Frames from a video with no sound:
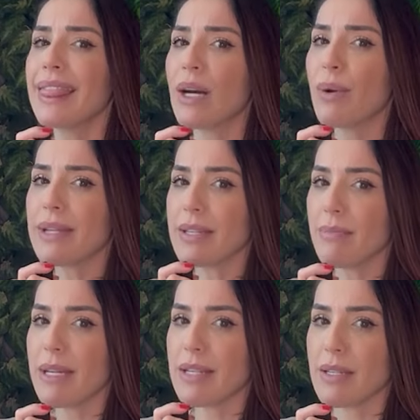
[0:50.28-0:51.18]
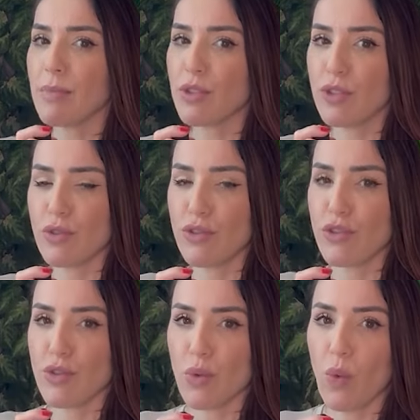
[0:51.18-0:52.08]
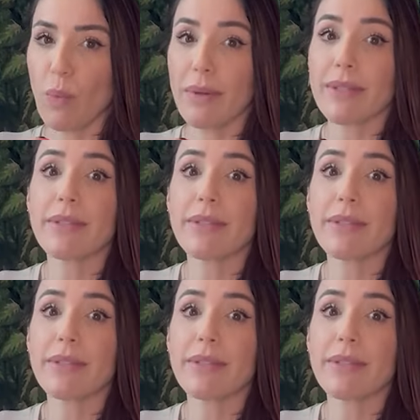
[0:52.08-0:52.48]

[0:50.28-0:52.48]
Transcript: não receber esse pedido de desculpas?